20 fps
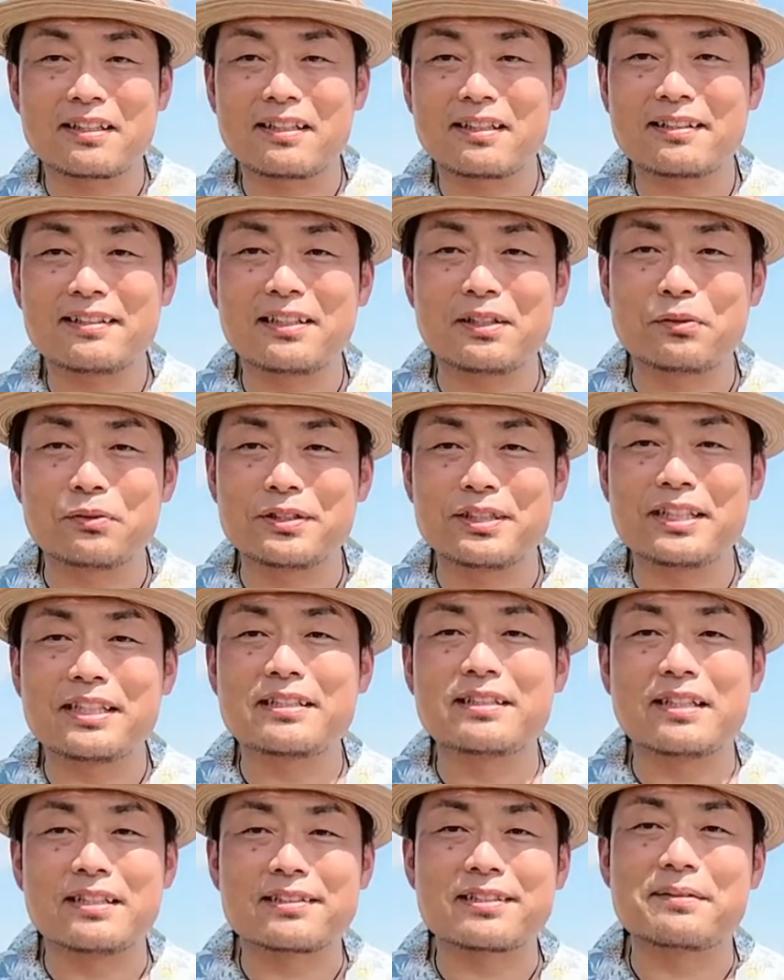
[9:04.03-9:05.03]
からないおにぎり
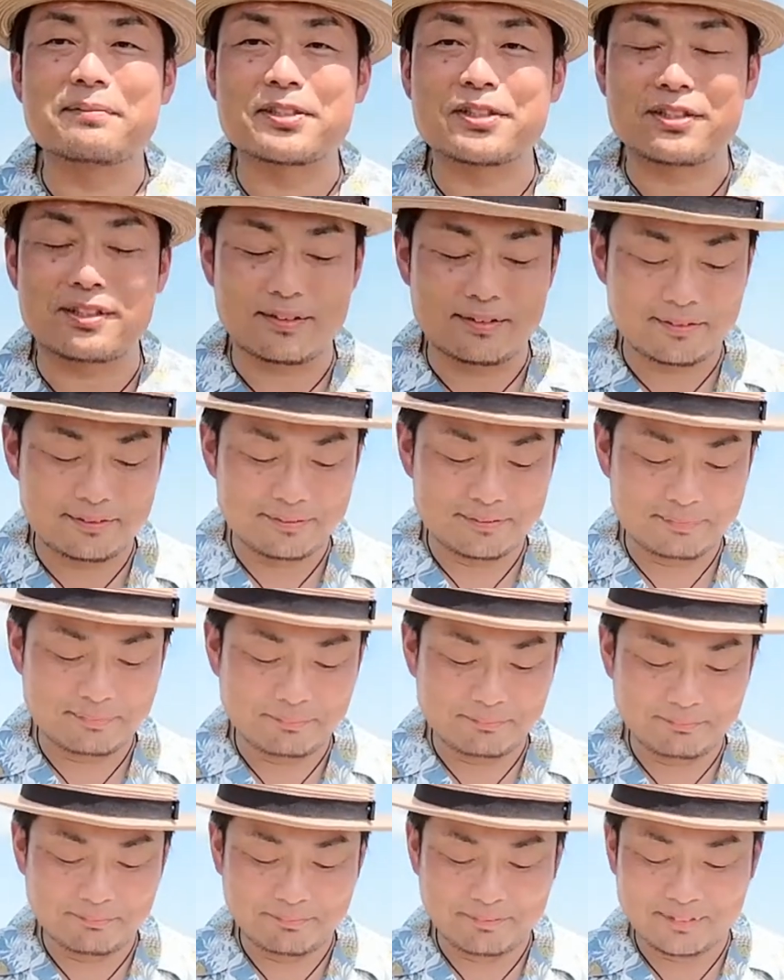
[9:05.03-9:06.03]
になっちゃいました。
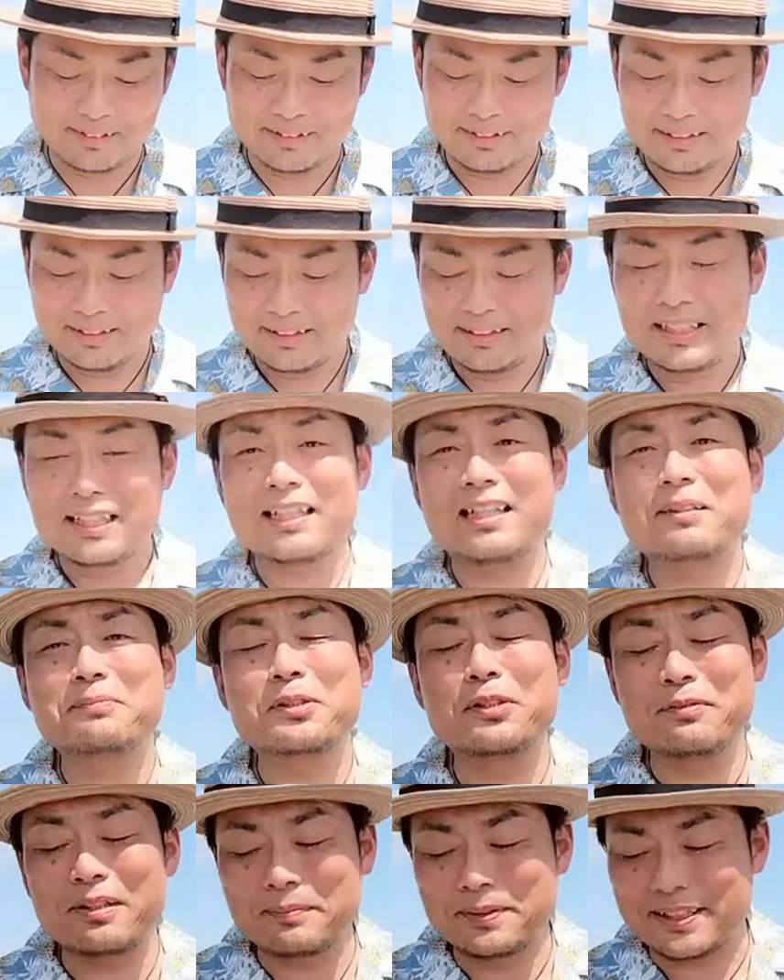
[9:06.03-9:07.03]
平
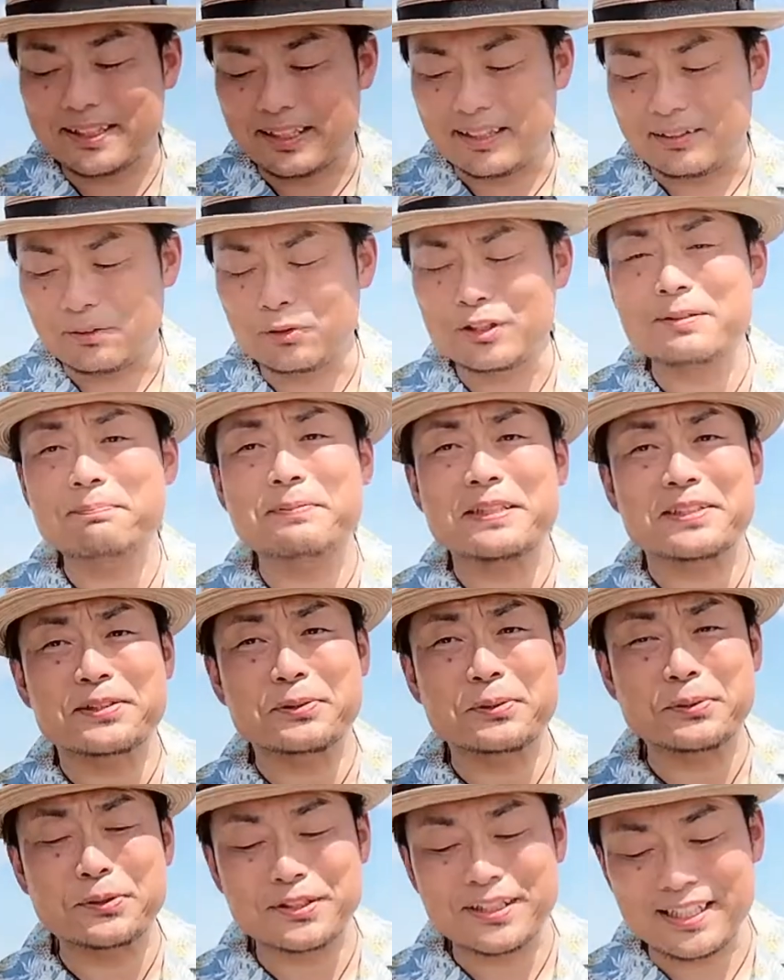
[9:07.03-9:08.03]
凡ファミさん、オリンピック
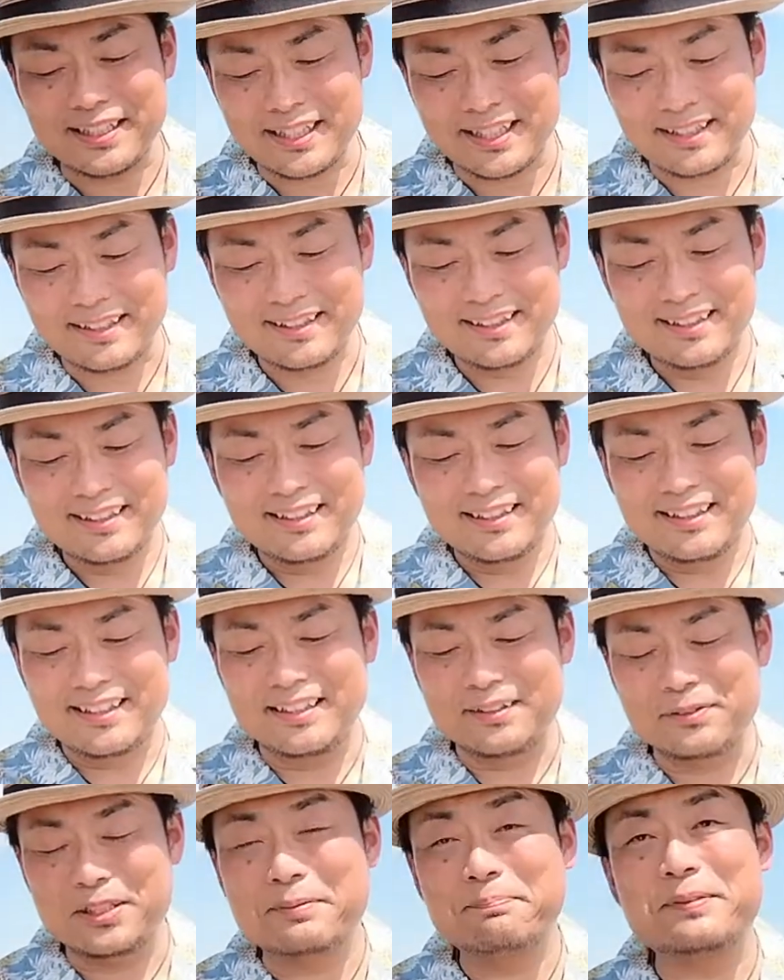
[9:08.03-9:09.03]
のことだね、
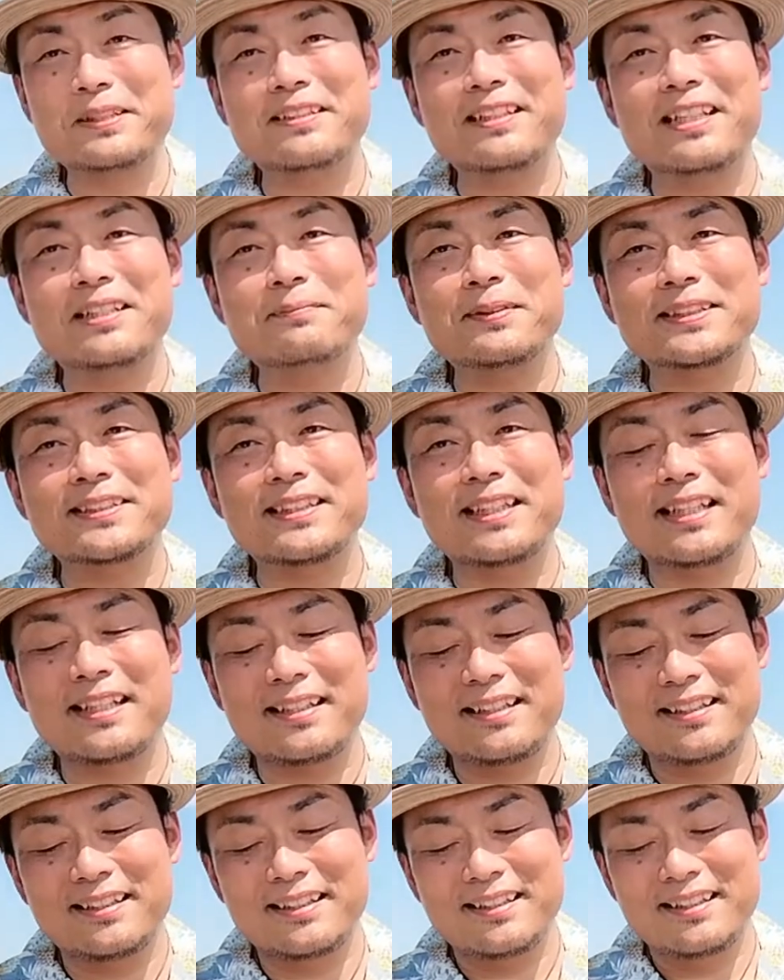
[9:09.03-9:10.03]
えー、オリンピックあります
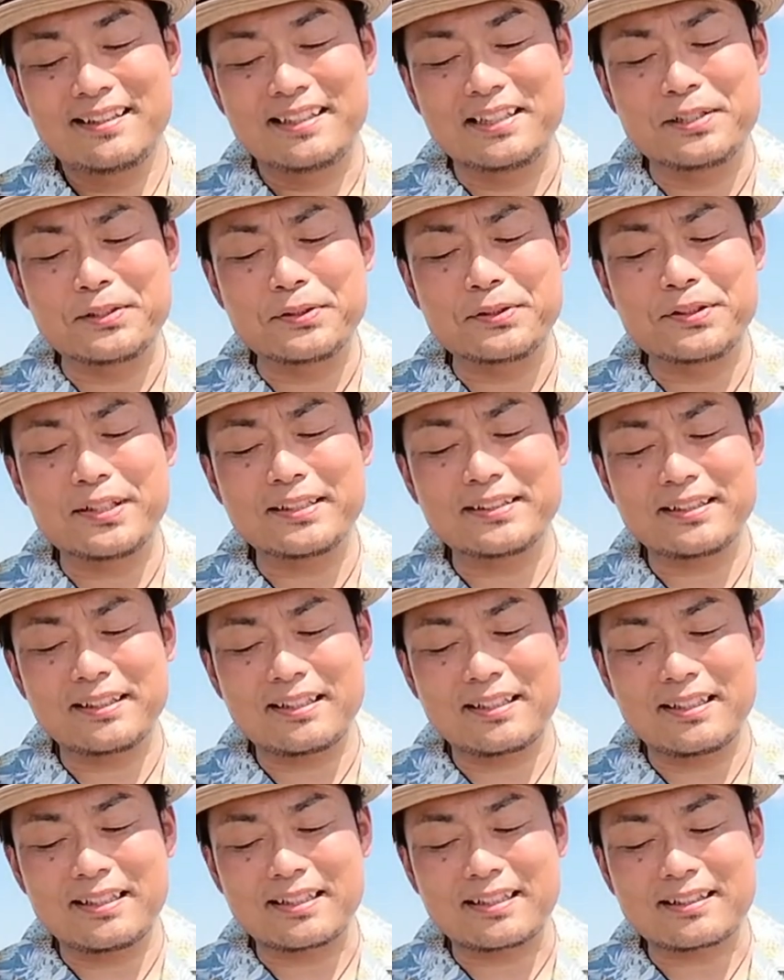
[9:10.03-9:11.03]
ね、いろいろあった
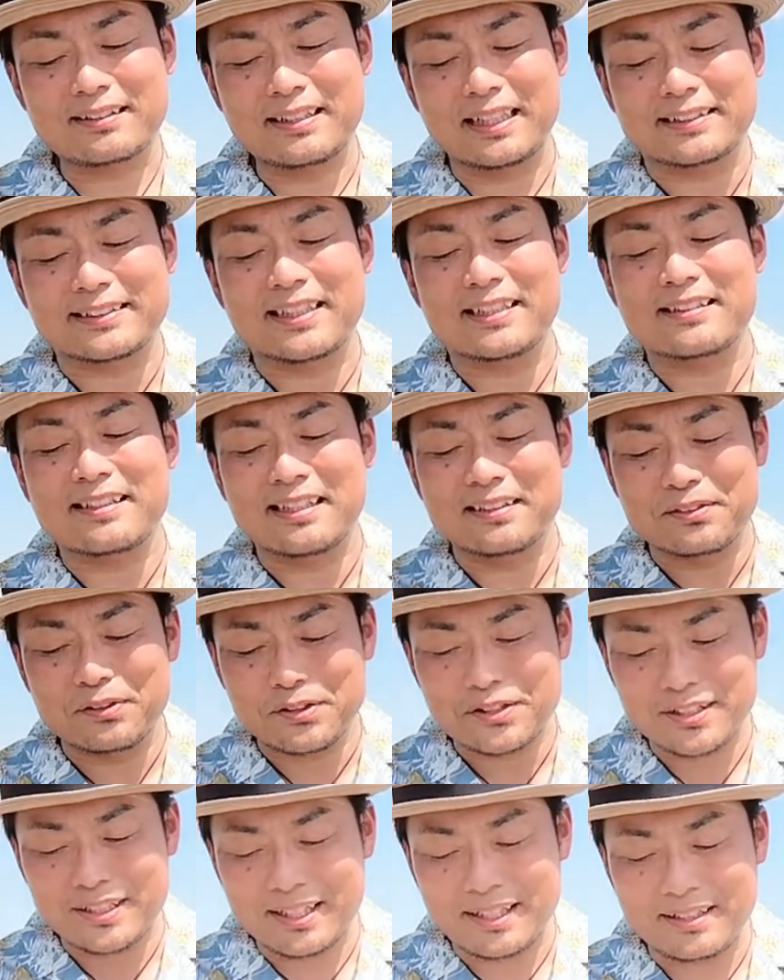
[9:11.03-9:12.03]
からたくさん感動
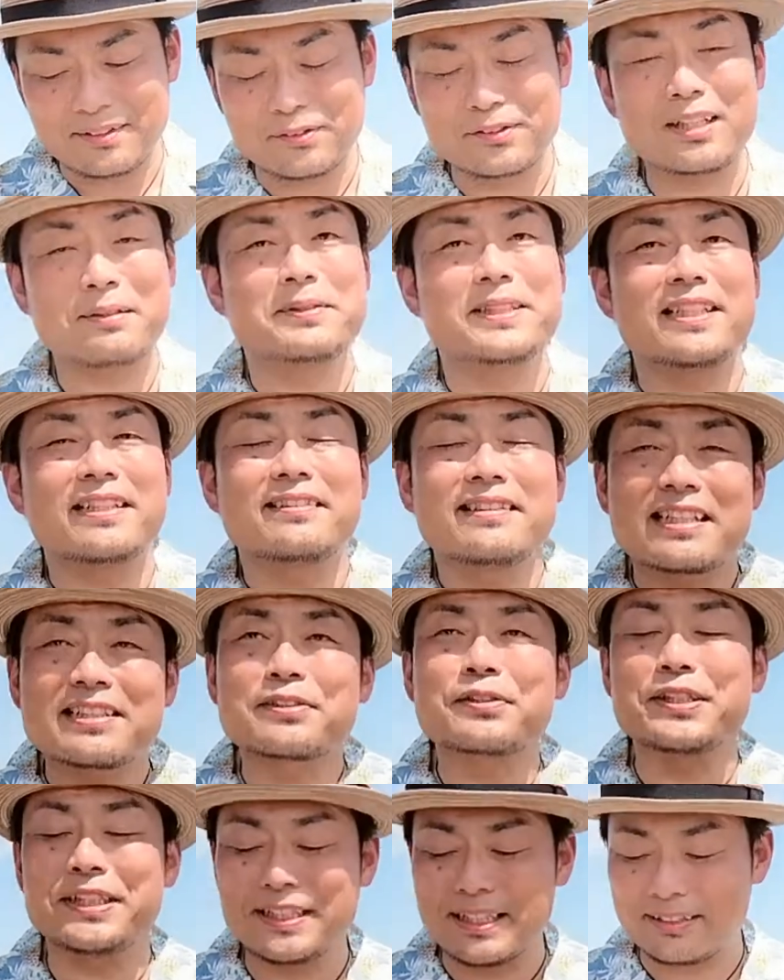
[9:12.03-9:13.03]
しての涙になる
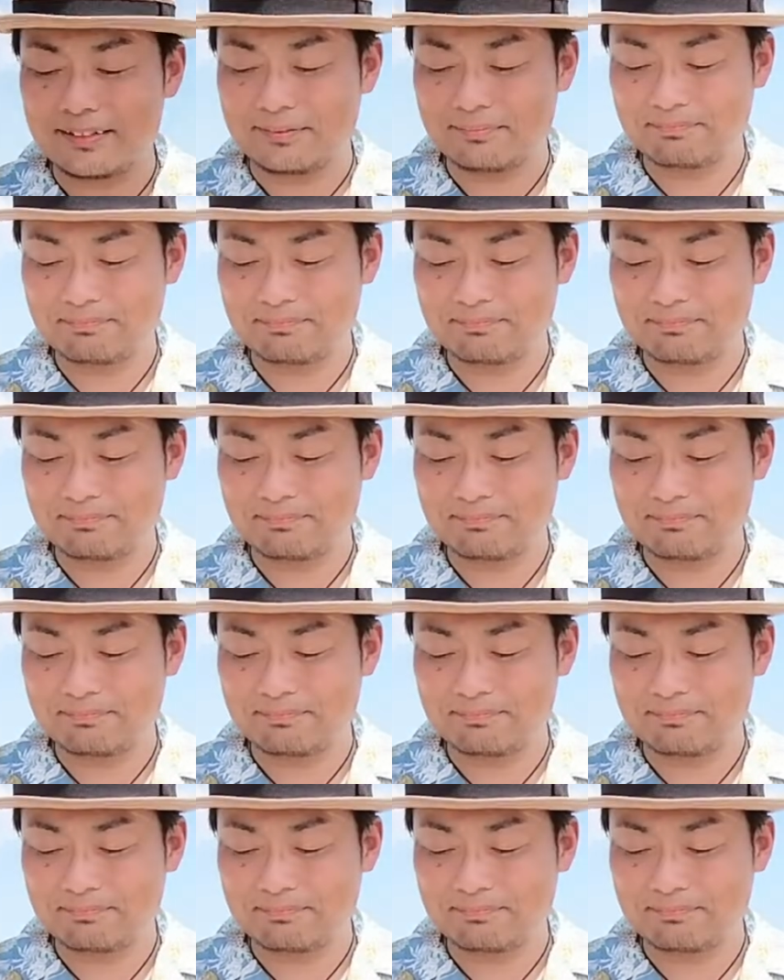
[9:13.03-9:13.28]
といいな。